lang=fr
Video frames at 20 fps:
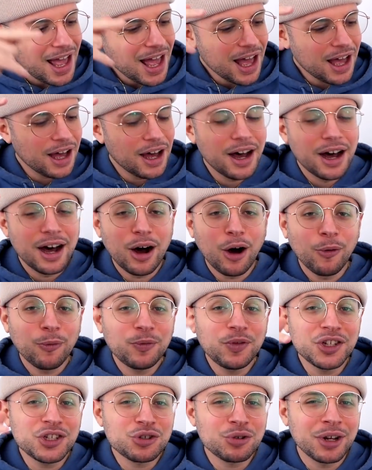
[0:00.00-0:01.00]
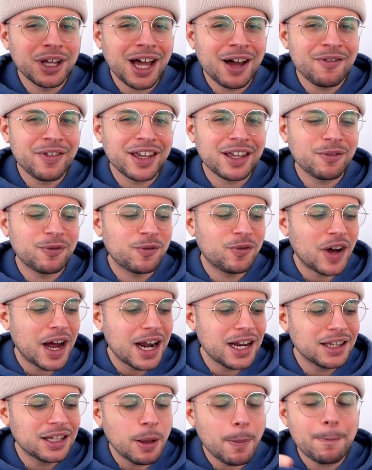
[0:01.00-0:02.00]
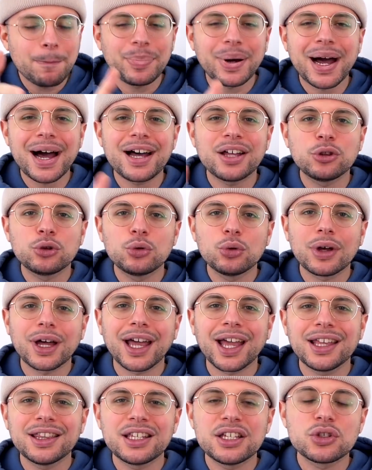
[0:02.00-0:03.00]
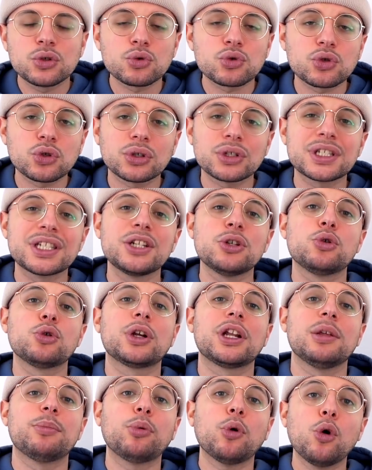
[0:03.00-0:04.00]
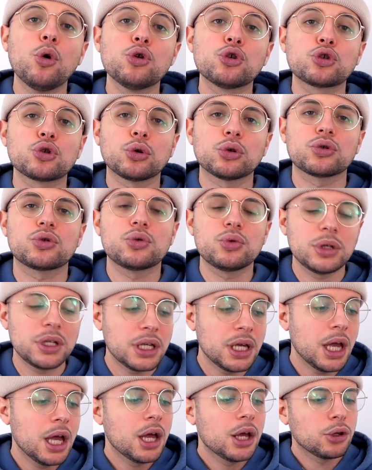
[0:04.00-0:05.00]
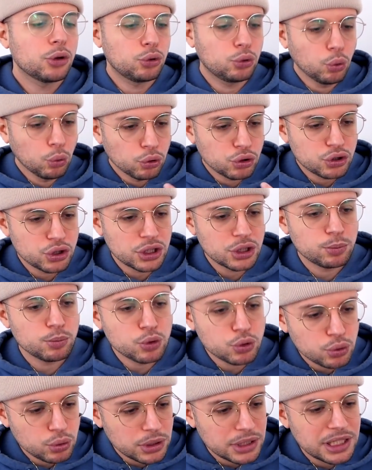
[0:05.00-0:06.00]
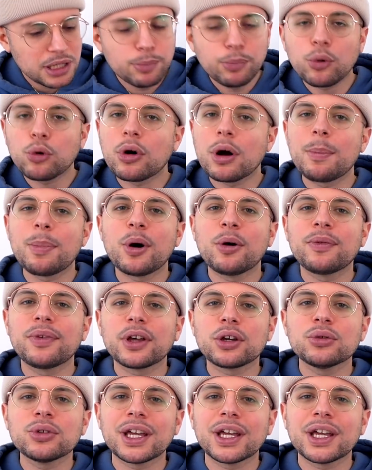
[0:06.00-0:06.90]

euh, en featuring avec Vald, pas de Rennes. Ils ont sorti le clip aujourd'hui. Donc je me suis dit pourquoi pas en faire une